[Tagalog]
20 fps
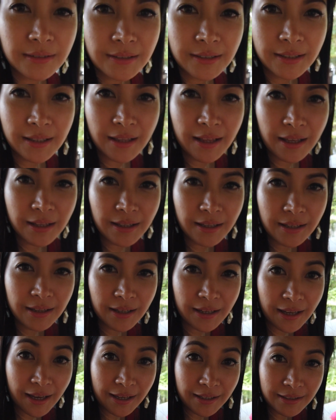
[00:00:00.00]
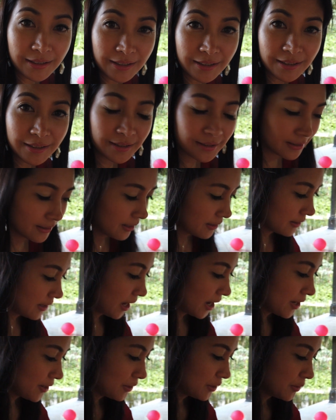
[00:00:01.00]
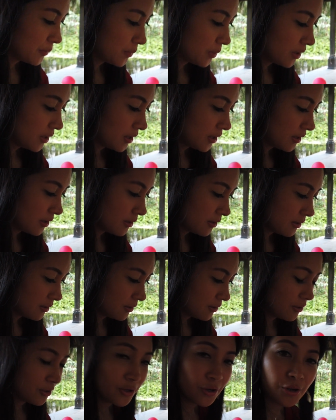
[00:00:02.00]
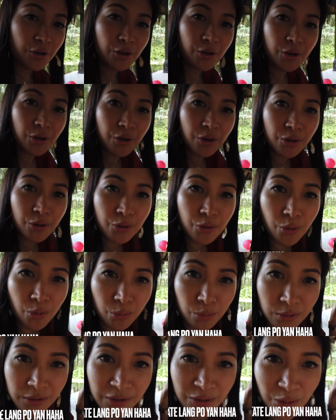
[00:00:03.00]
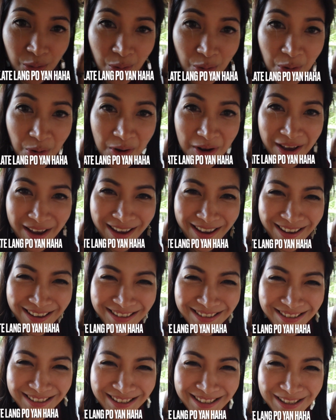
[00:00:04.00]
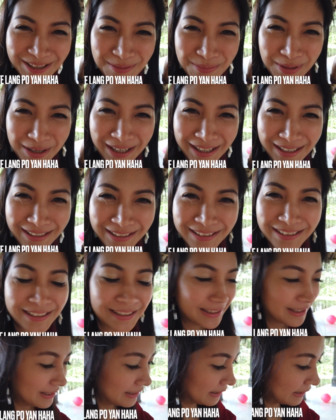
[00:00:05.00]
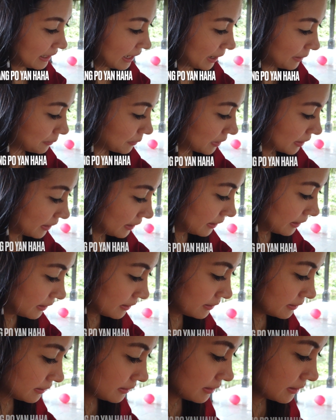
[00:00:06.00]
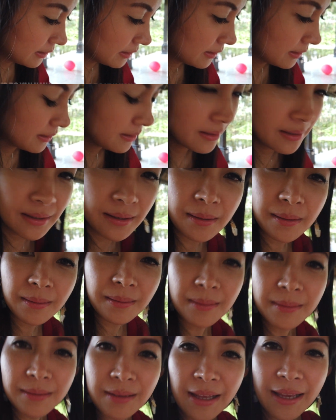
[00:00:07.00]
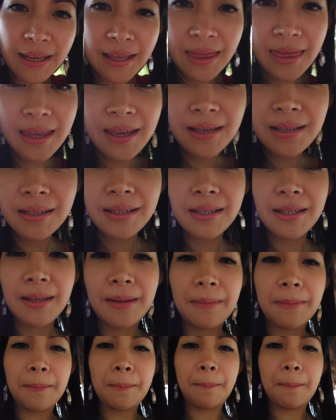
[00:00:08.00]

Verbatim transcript: And then, naglagay din tayo ng mga gold coins sa mga napkins. Like this.